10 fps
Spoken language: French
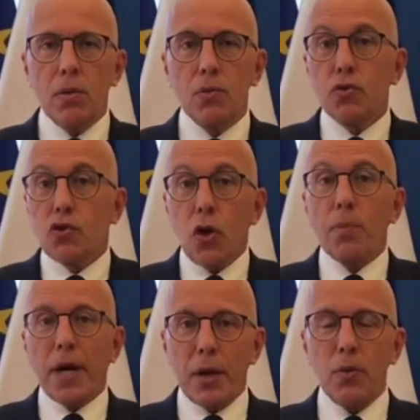nous
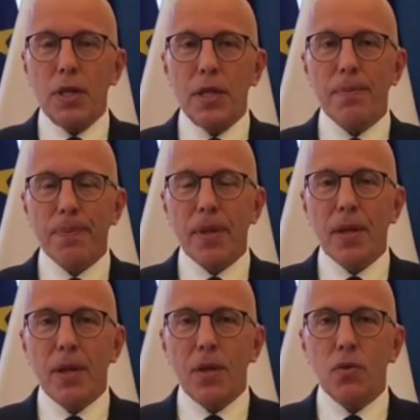sommes réunis.
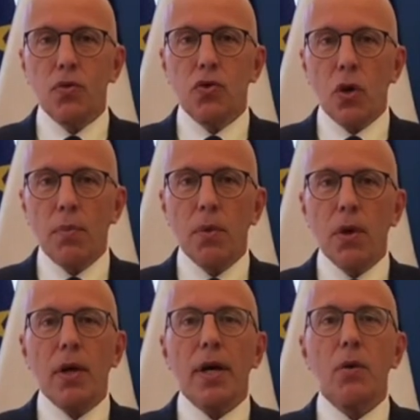Nous sommes
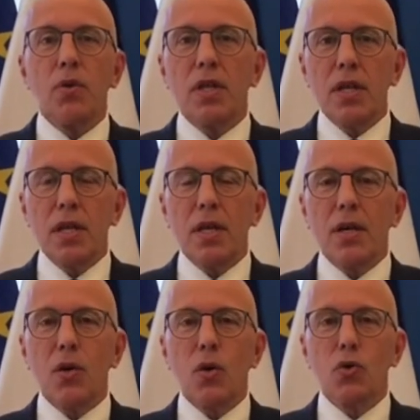réunis
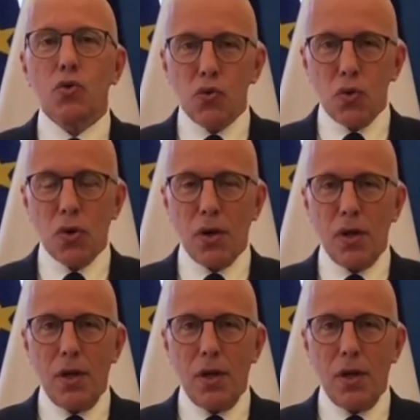autour